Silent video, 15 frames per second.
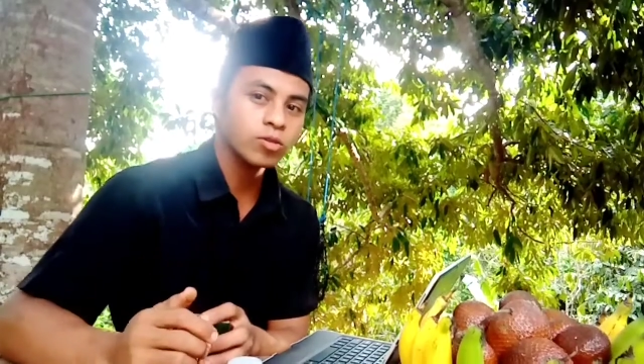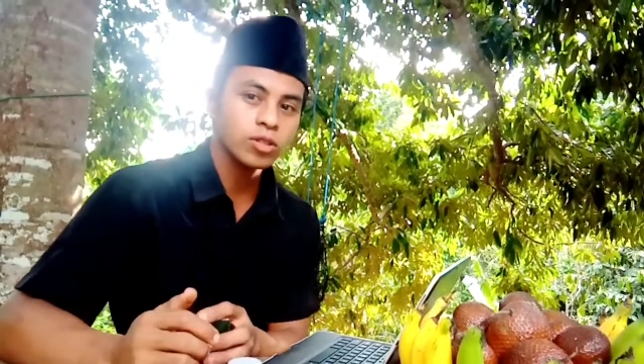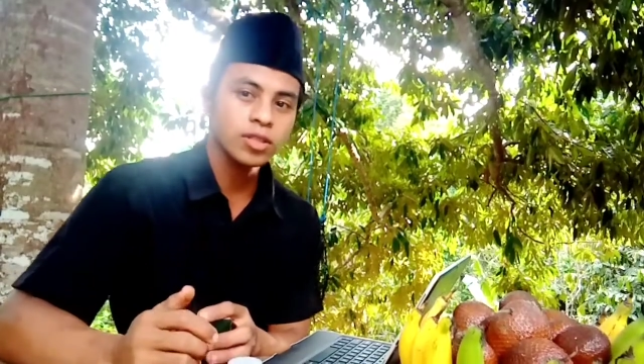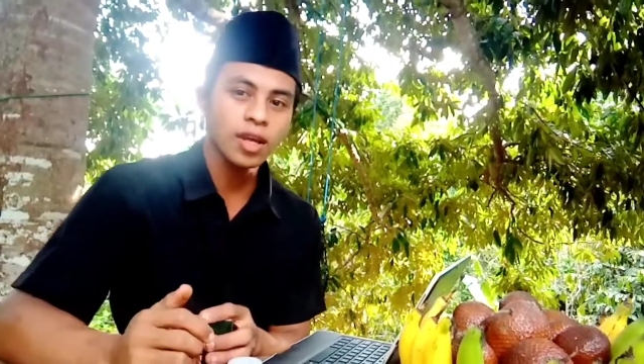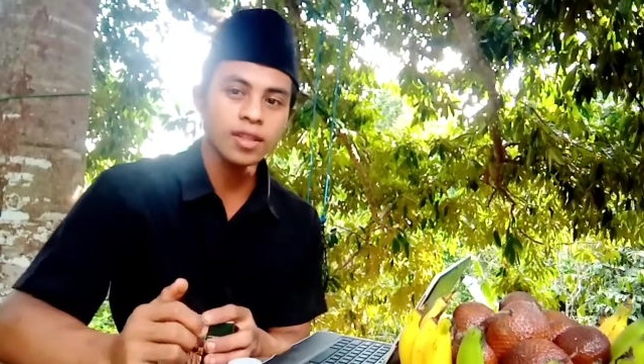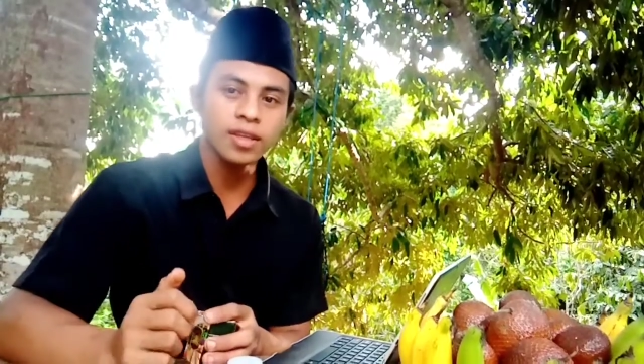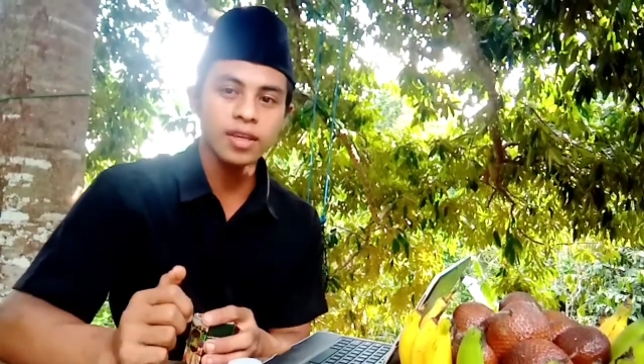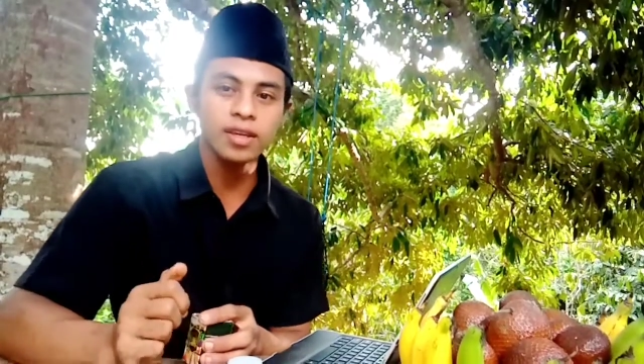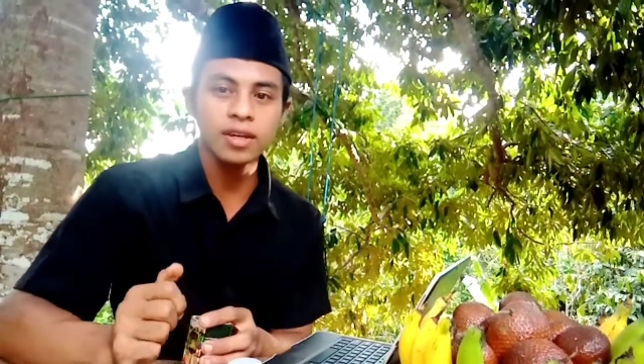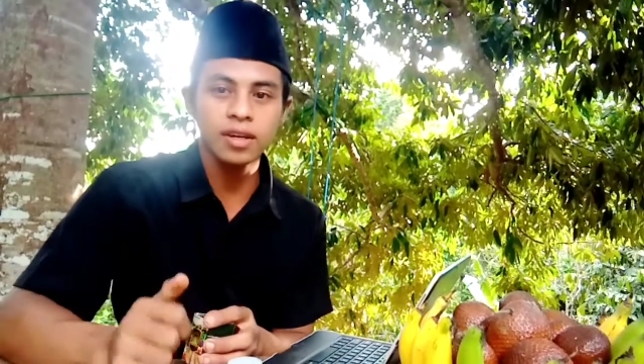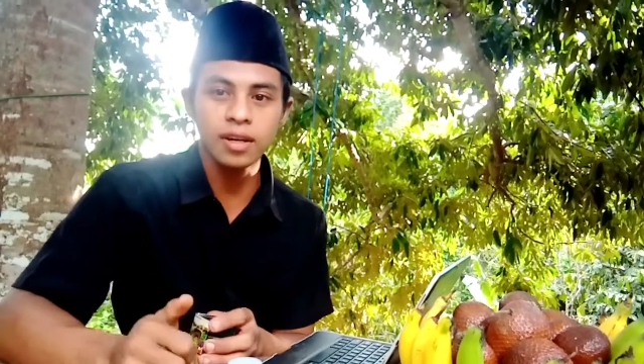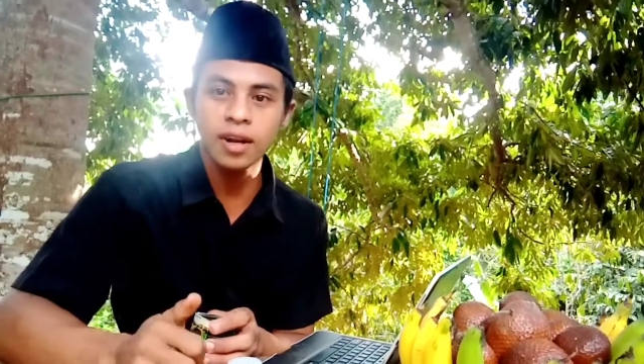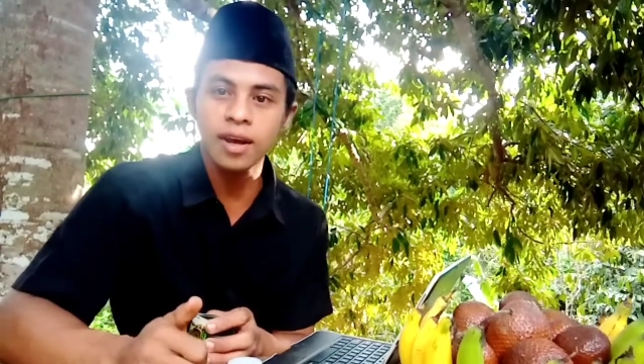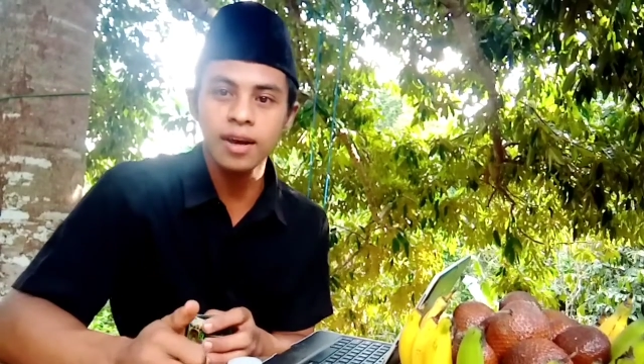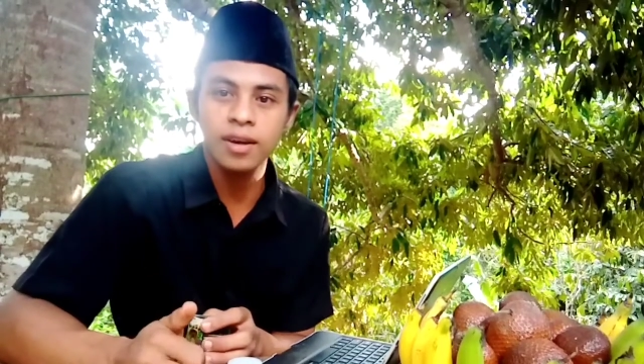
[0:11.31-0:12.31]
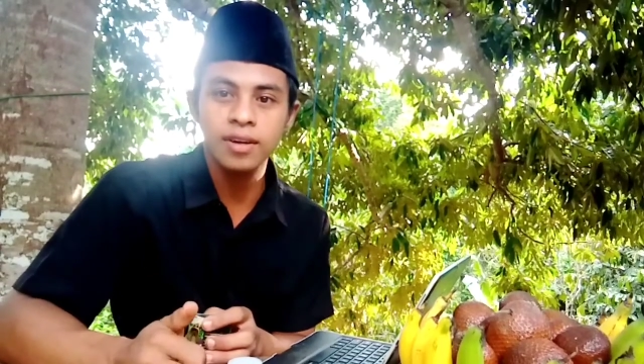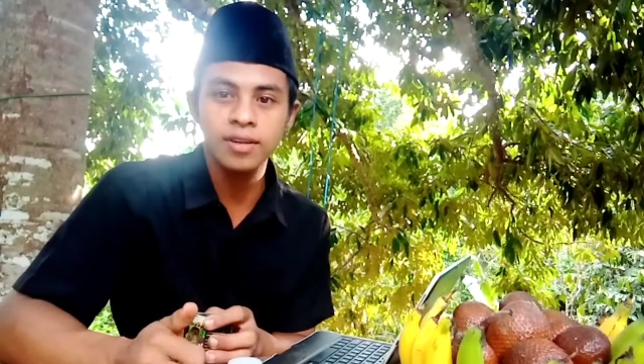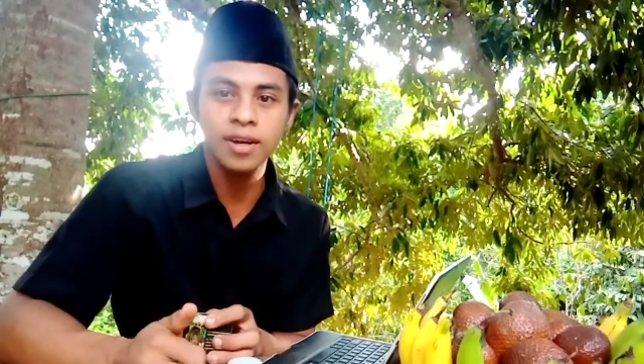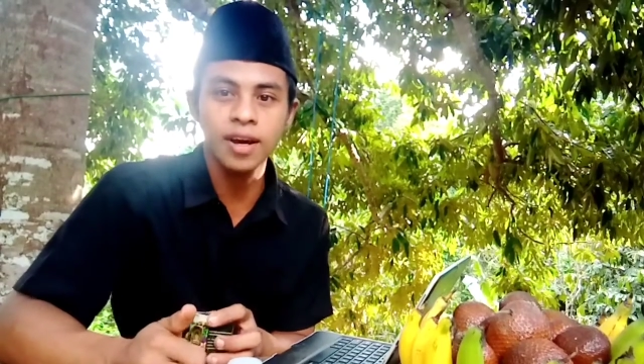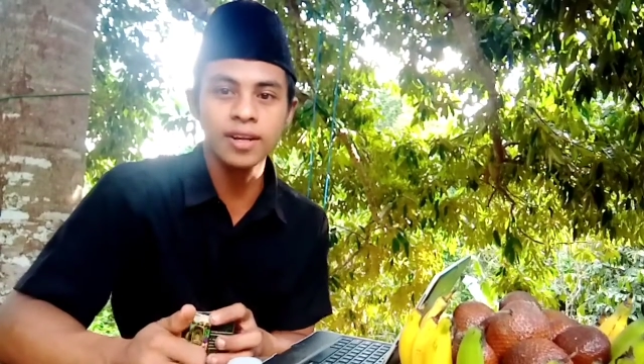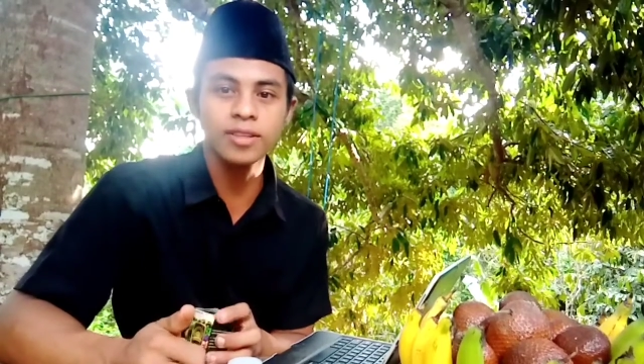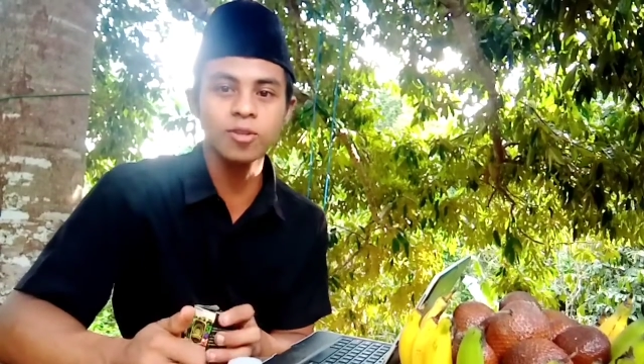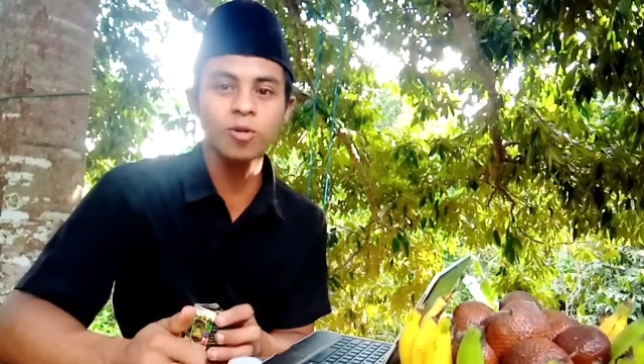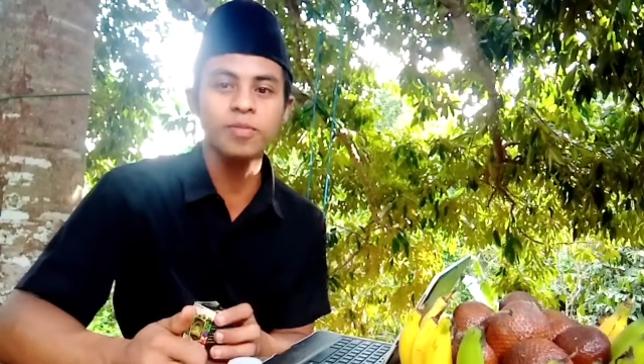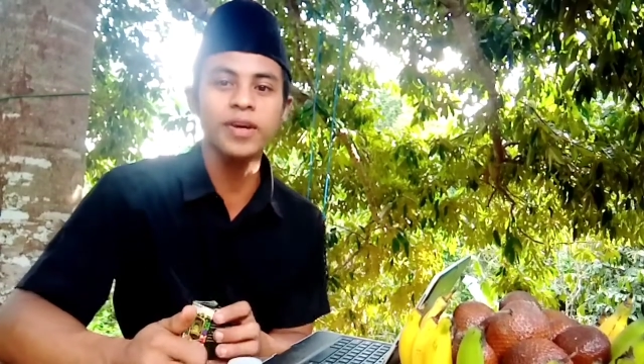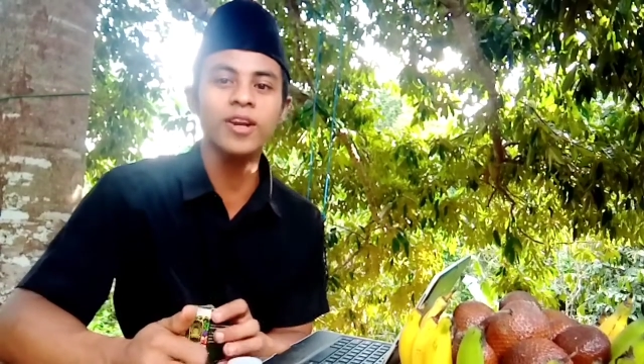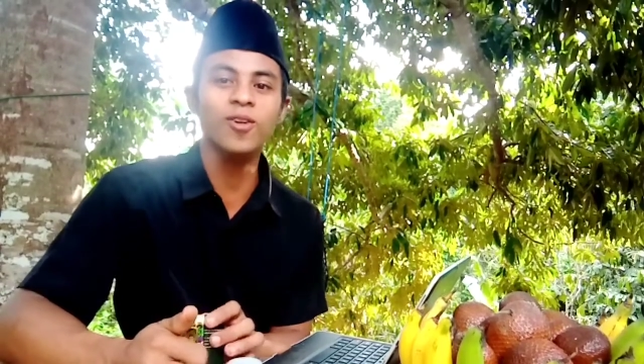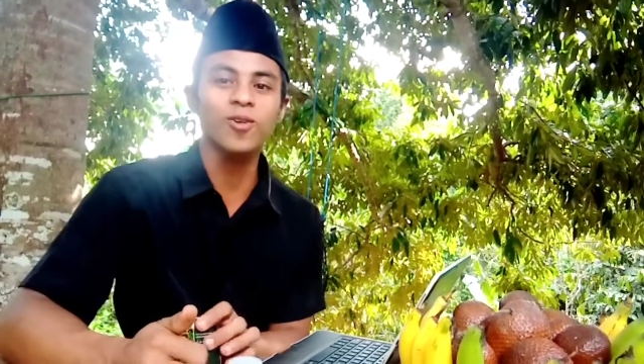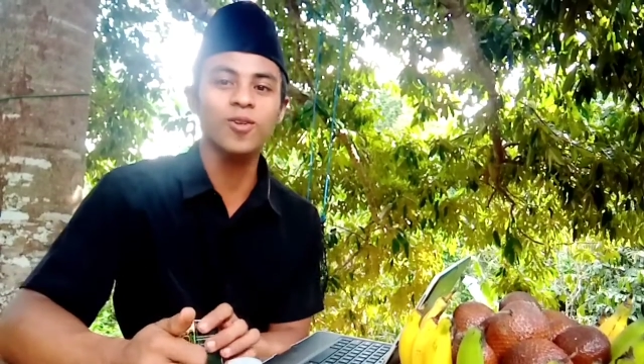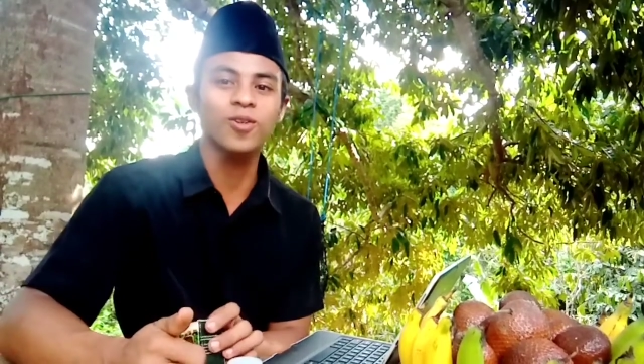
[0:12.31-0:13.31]
Ustadz Ikra dari
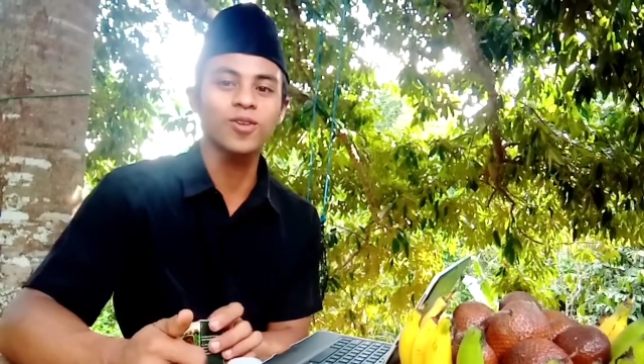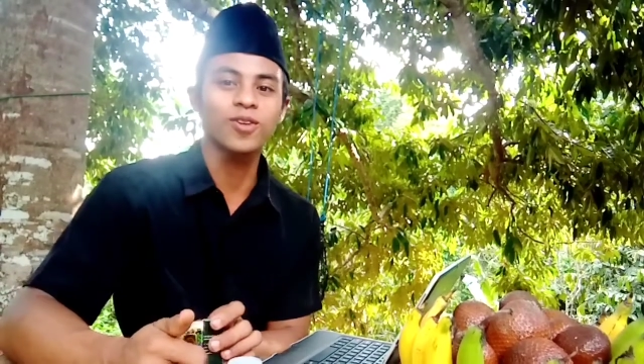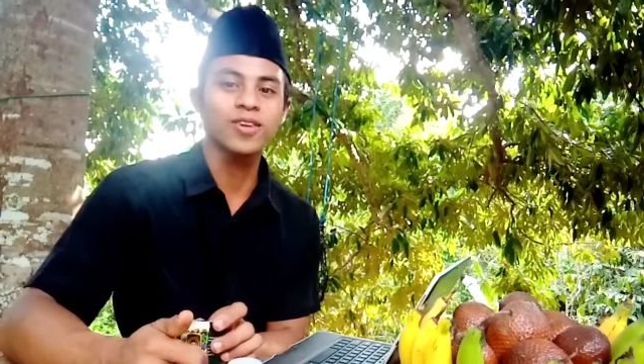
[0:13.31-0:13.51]
Tobelo